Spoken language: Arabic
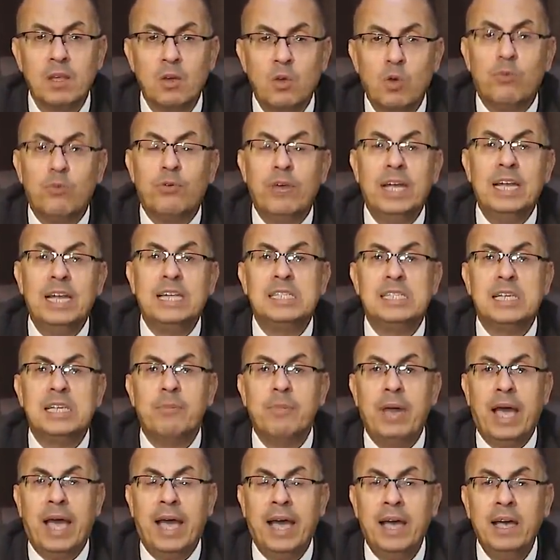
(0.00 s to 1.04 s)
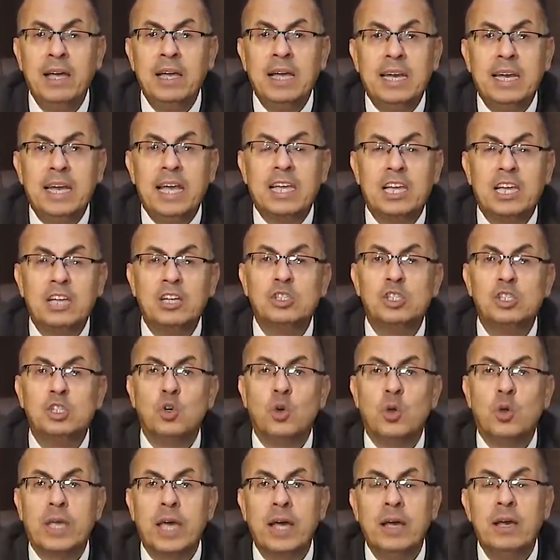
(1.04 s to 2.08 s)
وفعلا سامحها لكن
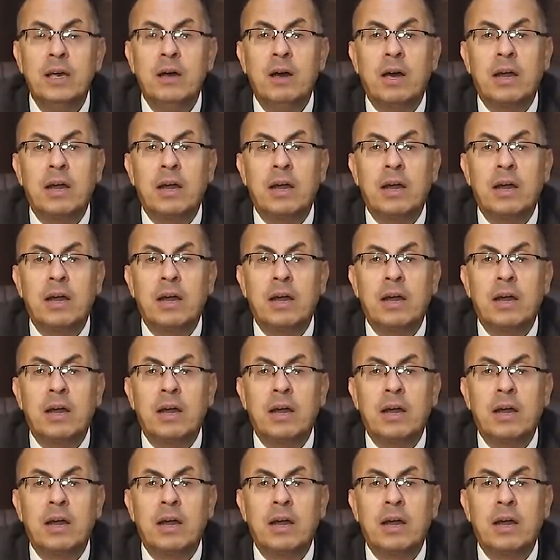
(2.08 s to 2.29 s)
الزوجه